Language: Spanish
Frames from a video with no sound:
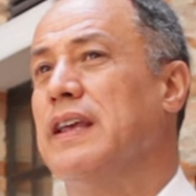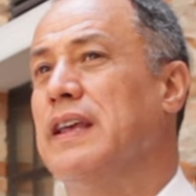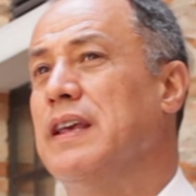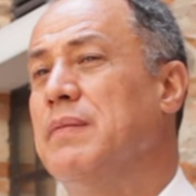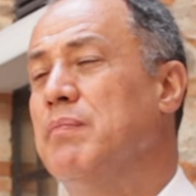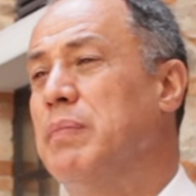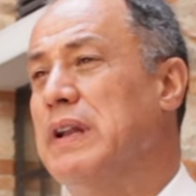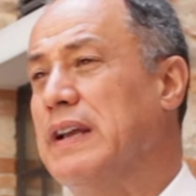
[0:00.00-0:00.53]

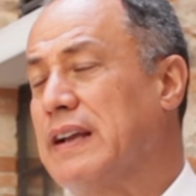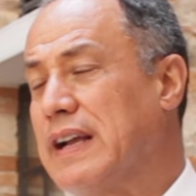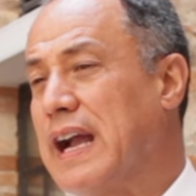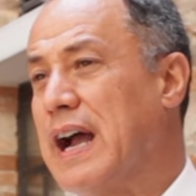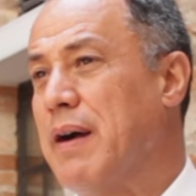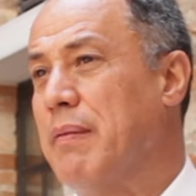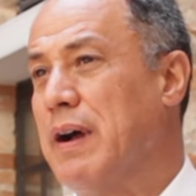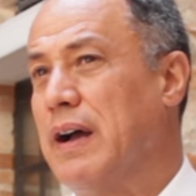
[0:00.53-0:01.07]

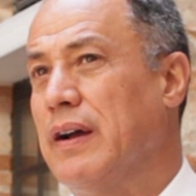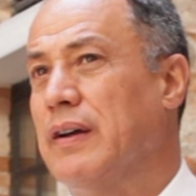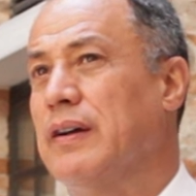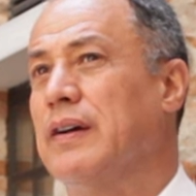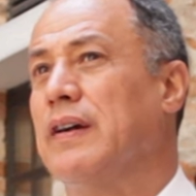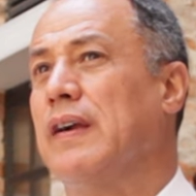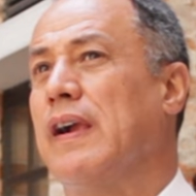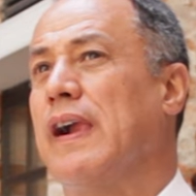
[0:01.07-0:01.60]
implicaba,
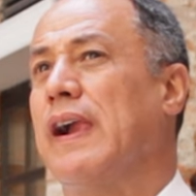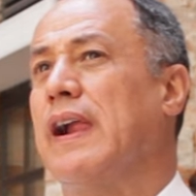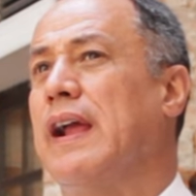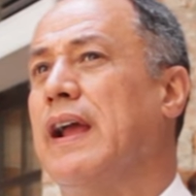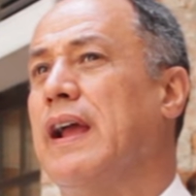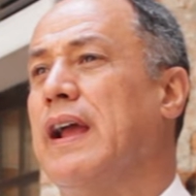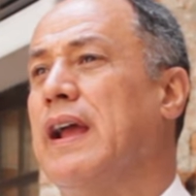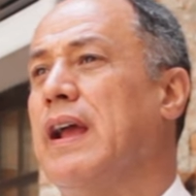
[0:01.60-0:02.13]

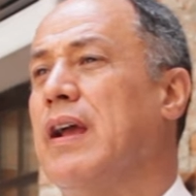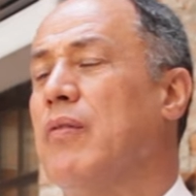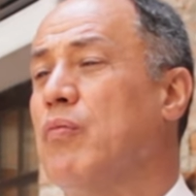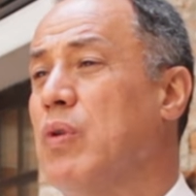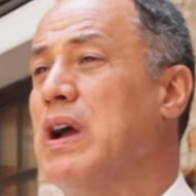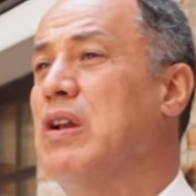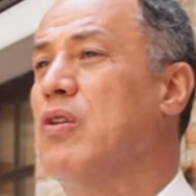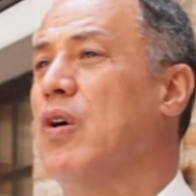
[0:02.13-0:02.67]
eh,
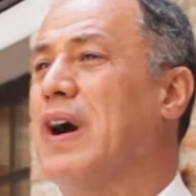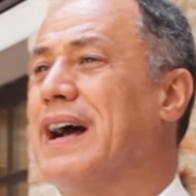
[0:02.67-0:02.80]
bueno,